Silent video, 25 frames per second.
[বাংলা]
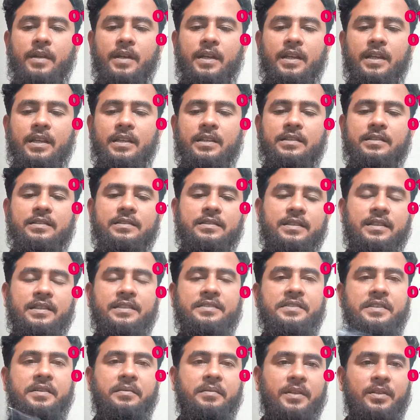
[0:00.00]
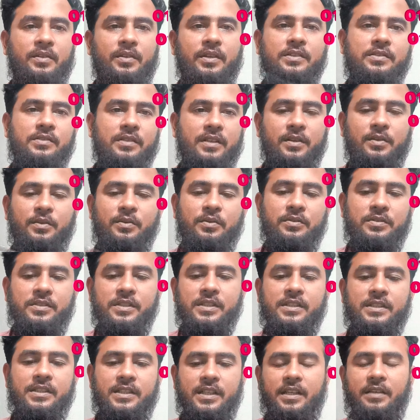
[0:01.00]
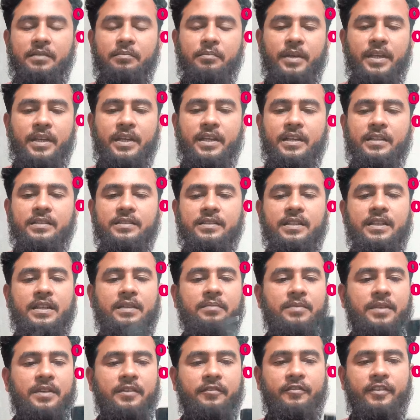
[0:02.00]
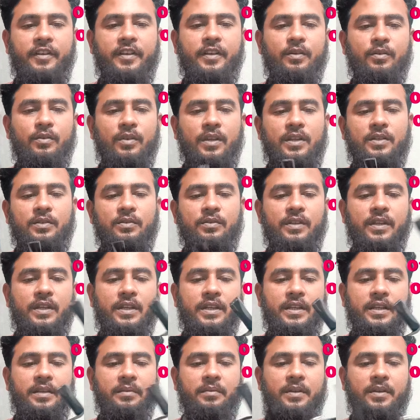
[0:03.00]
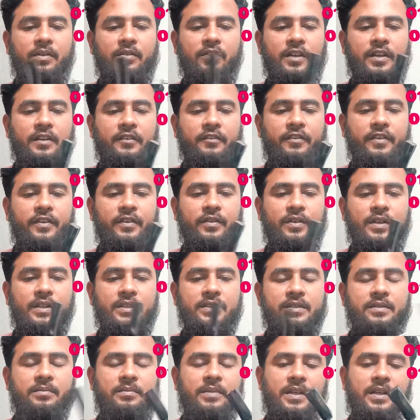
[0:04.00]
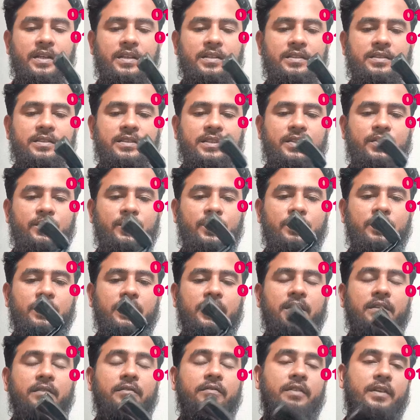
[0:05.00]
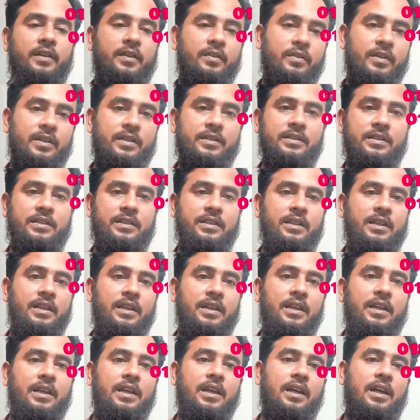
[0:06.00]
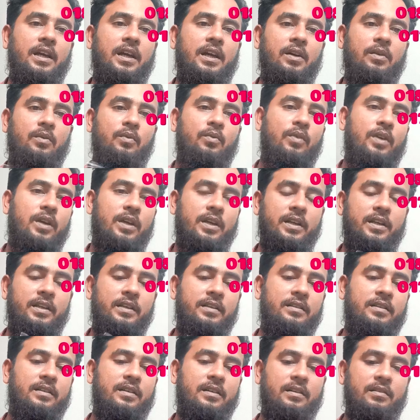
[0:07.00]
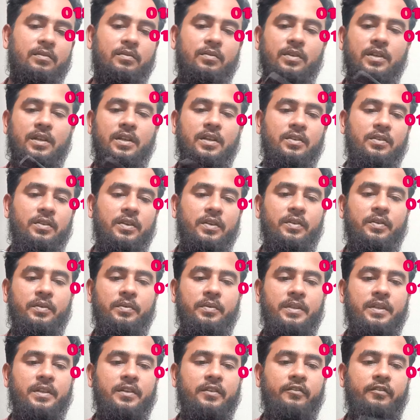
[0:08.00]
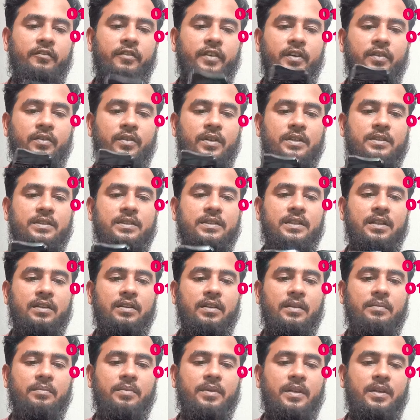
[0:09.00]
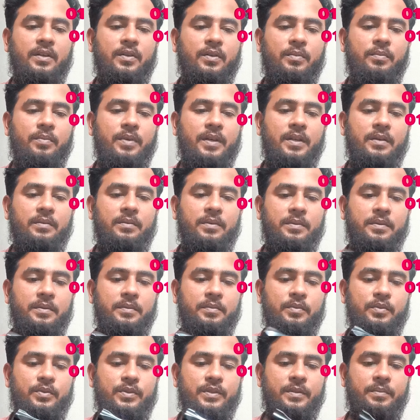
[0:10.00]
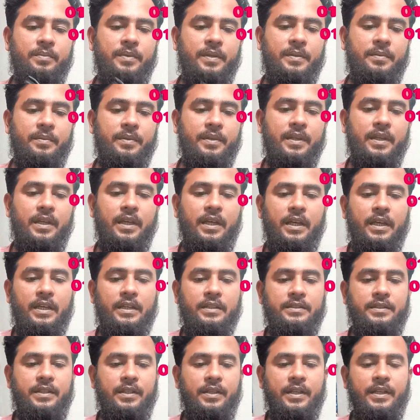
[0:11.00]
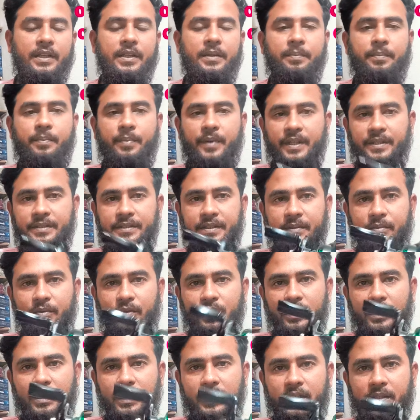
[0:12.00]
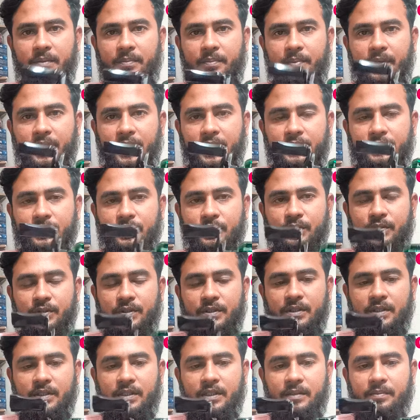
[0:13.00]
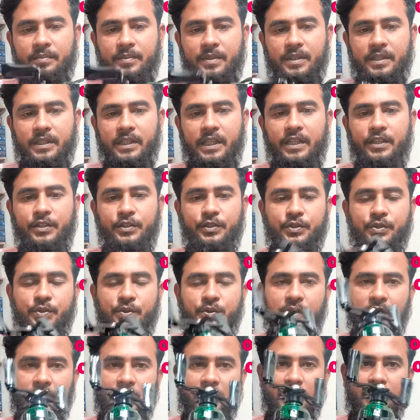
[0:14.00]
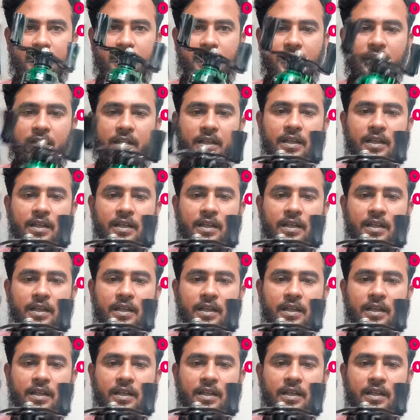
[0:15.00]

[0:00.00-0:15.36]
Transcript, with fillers: মানে সিস্টেমের তো আসলে কোনো শেষ নাই বিট কাস্টিং আপনারা ভিডিওগুলো একটু দেখে নেবেন অনেক ভিডিও আছে বাংলাদেশি ইউটিউবারদের ভিডিও আছে ওয়ার্ল্ডের অন্যান্য ইউটিউবারদের ভিডিও আছে তাহলে আপনারা খুব ভালোভাবে বুঝতে পারবেন যাক এটার প্রাইসটা বলে দিই এটার প্রাইস হচ্ছে আপনার তেইশশো টাকা